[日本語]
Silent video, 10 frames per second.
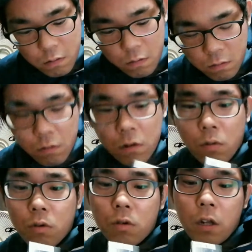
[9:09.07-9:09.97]
なうんで
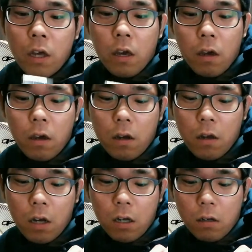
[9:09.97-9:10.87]
このね
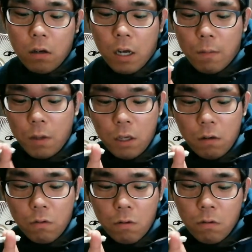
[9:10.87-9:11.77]

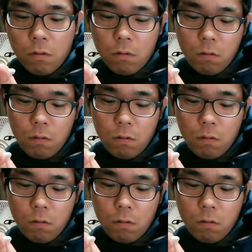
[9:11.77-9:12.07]
紙を